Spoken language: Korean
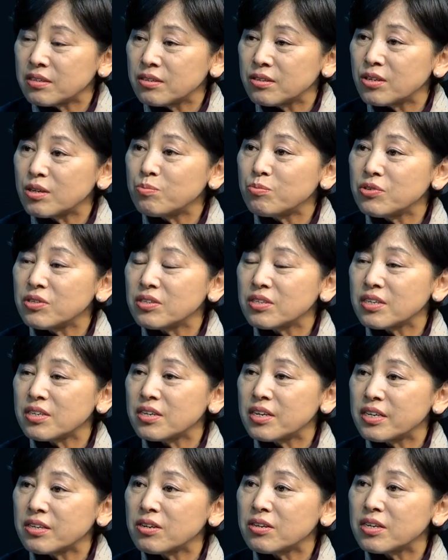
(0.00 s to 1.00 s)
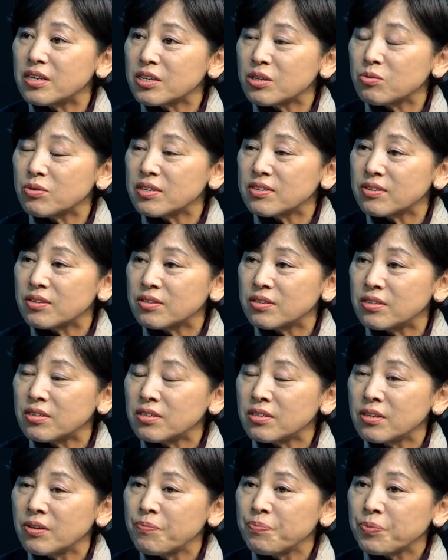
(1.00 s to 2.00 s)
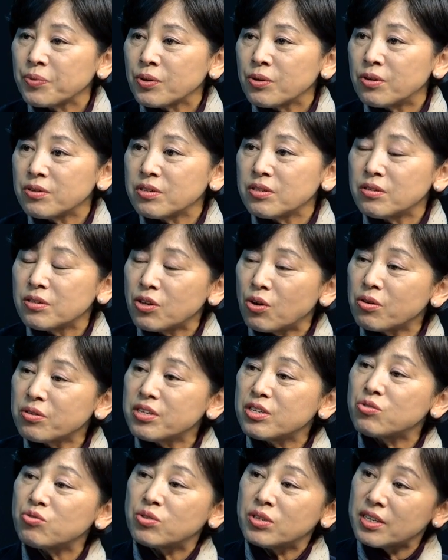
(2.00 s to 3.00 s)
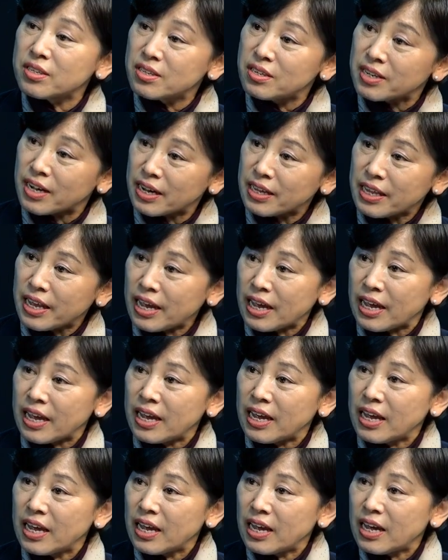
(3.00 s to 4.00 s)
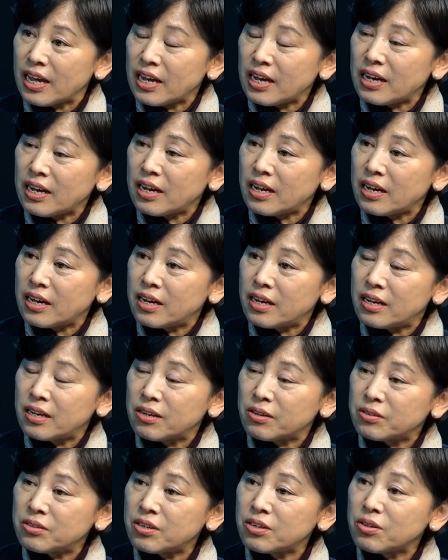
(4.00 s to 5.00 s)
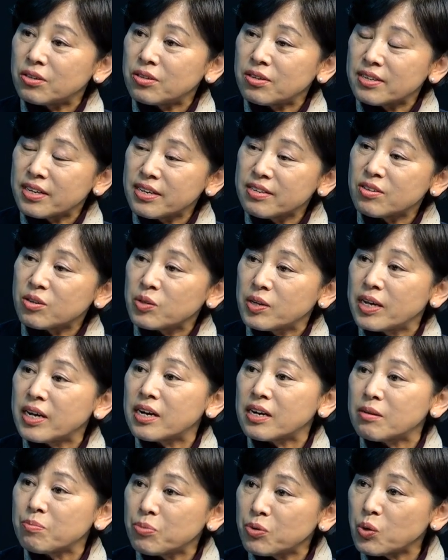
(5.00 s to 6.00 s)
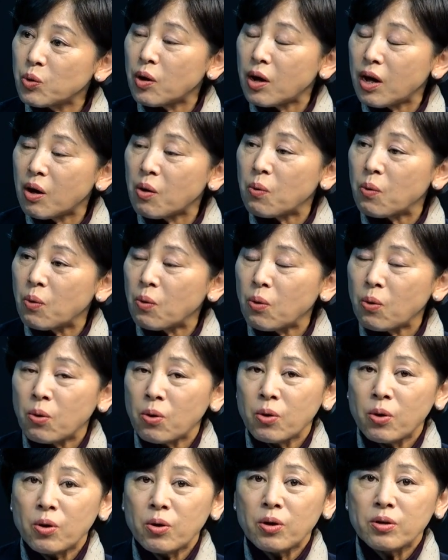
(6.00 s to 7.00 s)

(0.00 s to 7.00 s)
근데 그런 문제를 해결하기 위해서는 어쨌든 경제 주체들 간에 아, 그런 어떤 사회적 대화가 필요하고